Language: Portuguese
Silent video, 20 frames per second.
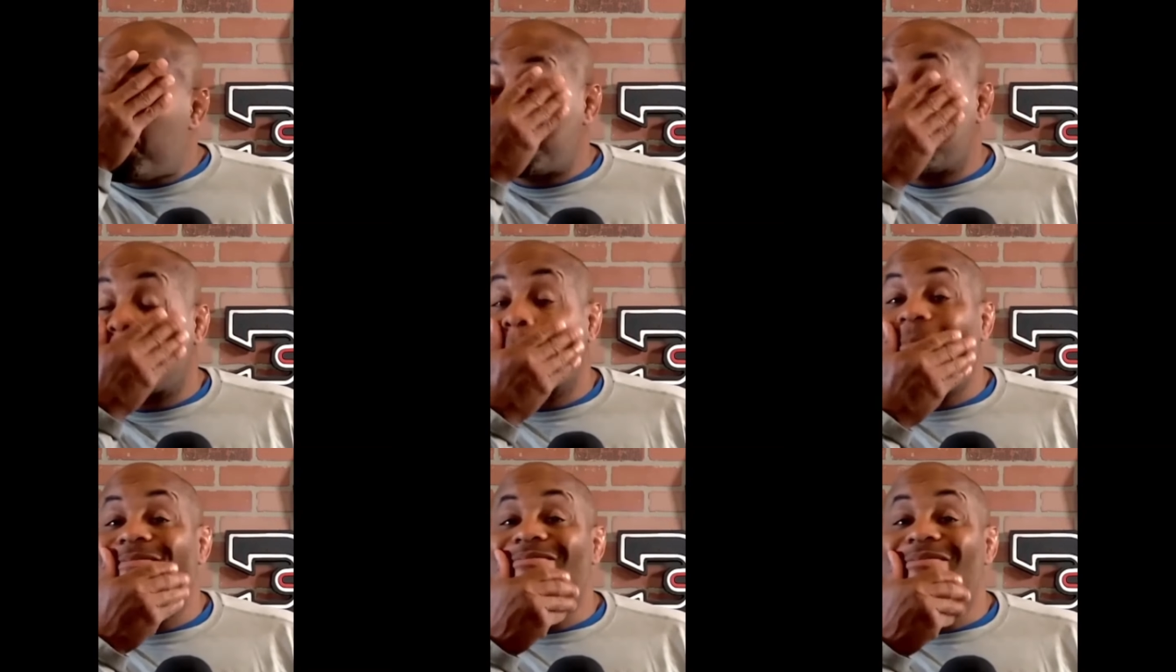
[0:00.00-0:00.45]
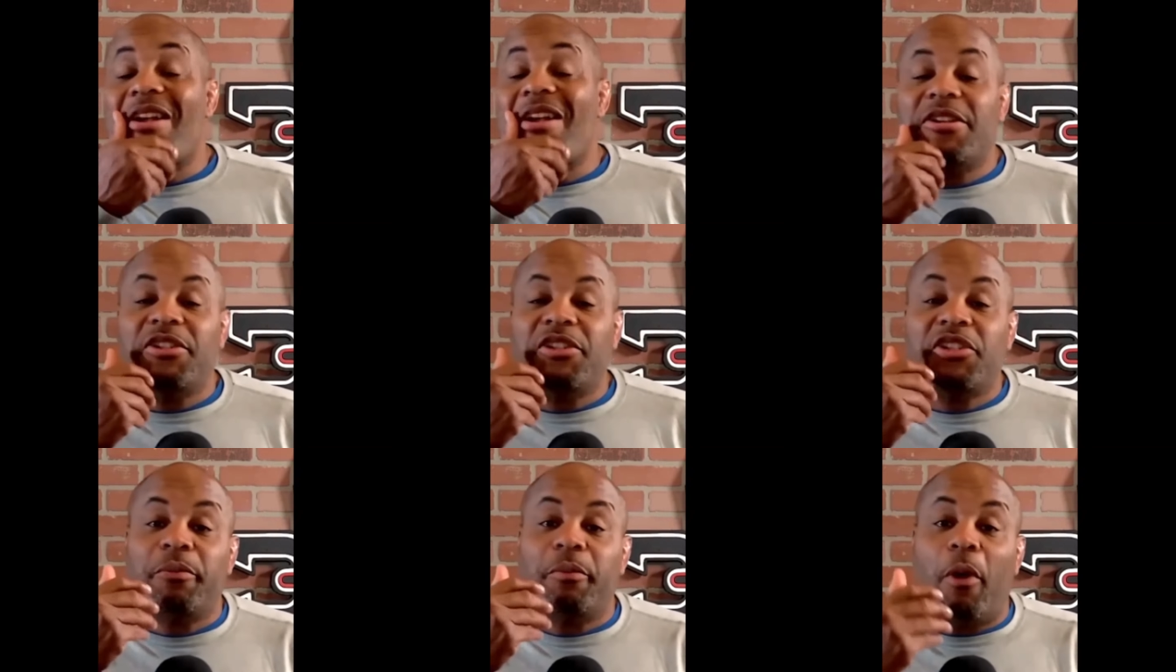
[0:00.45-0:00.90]
E
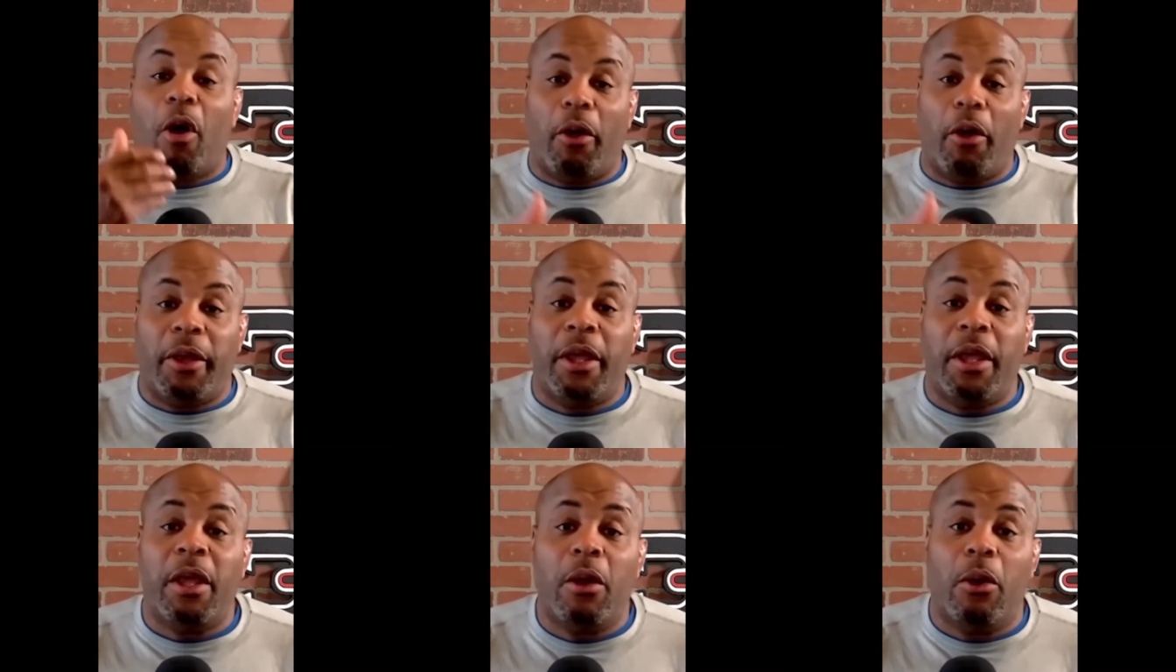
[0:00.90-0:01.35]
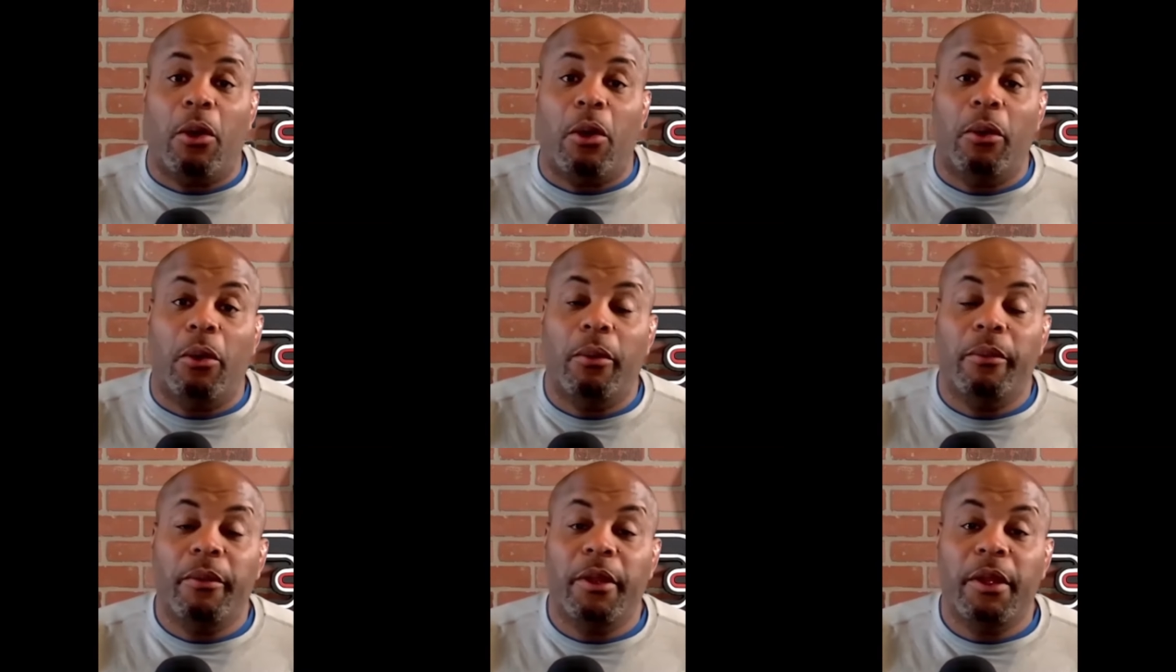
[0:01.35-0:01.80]
Jamal
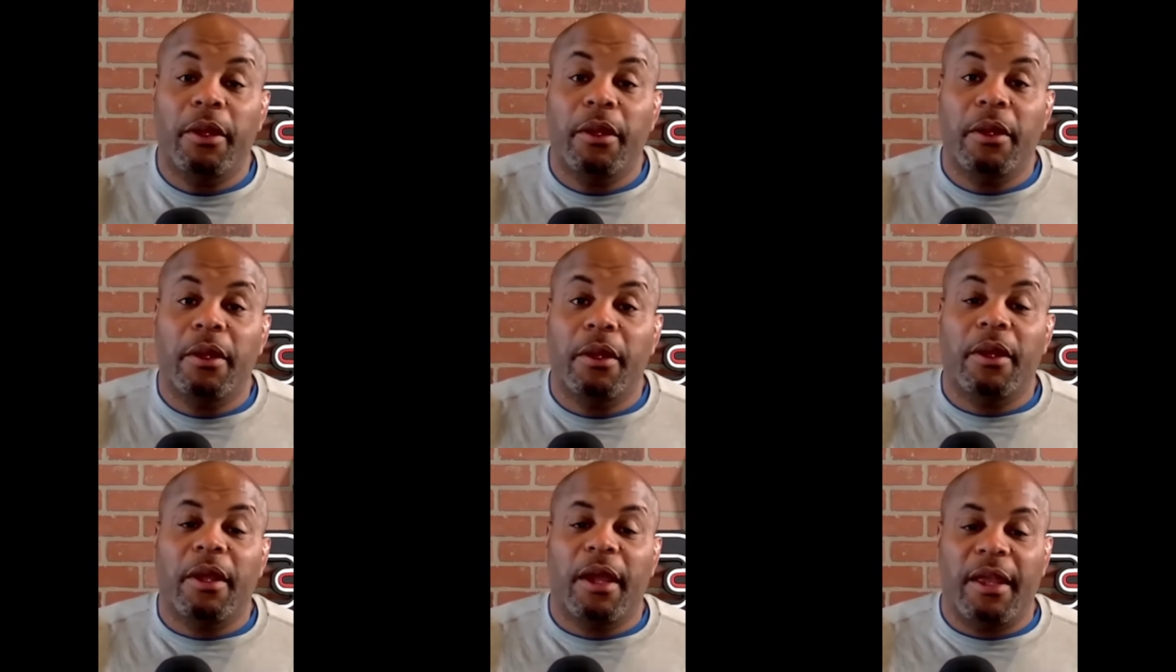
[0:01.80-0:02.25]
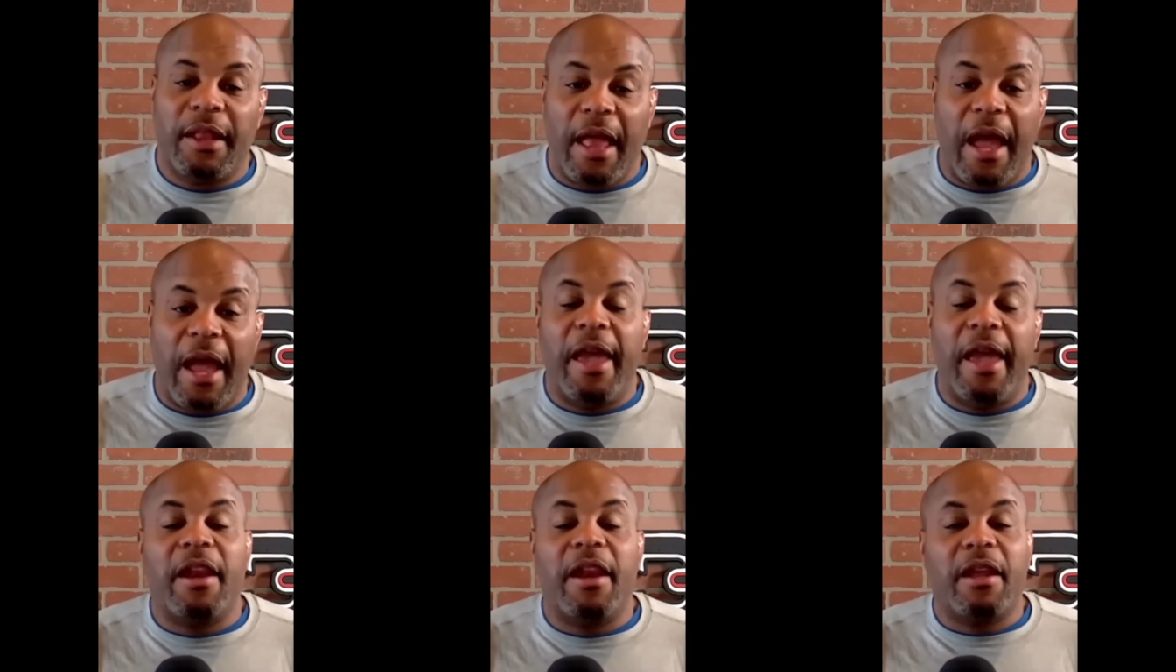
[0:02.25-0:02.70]
Hill e eu, a gente
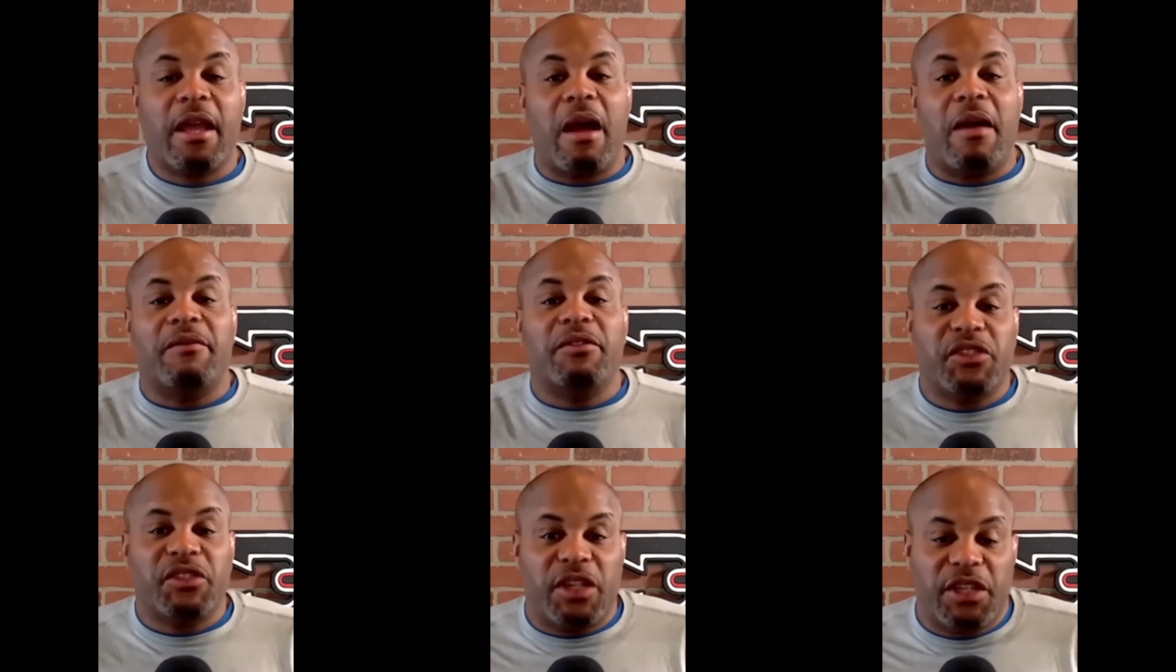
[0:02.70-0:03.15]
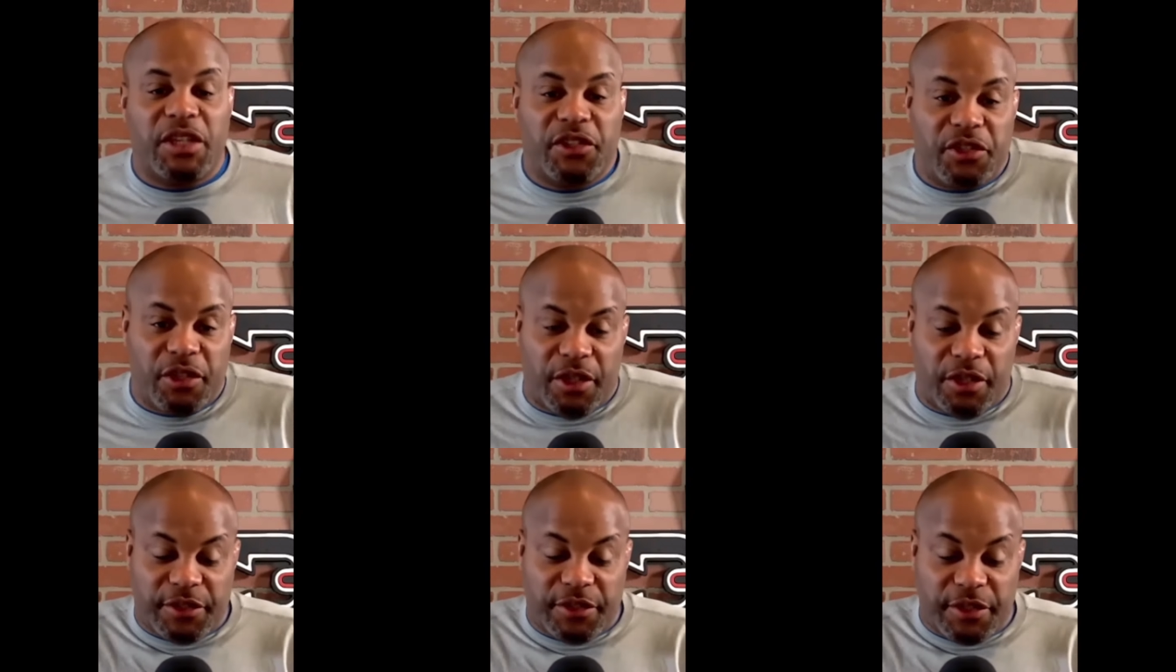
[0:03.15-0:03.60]
conversou
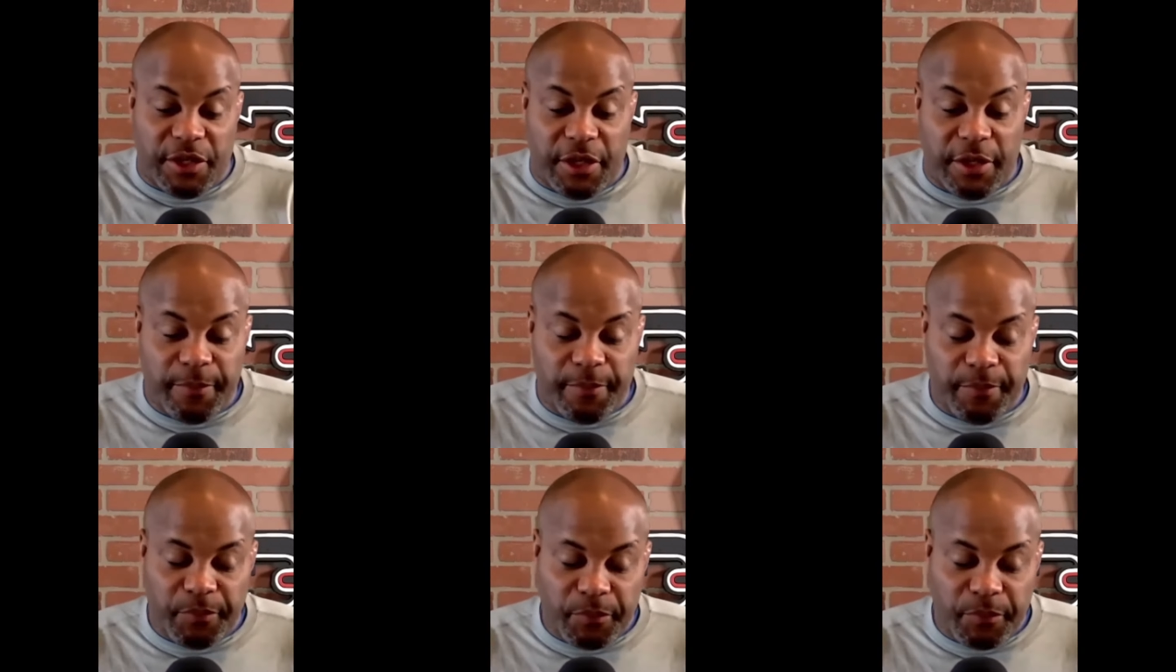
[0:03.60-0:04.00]
ontem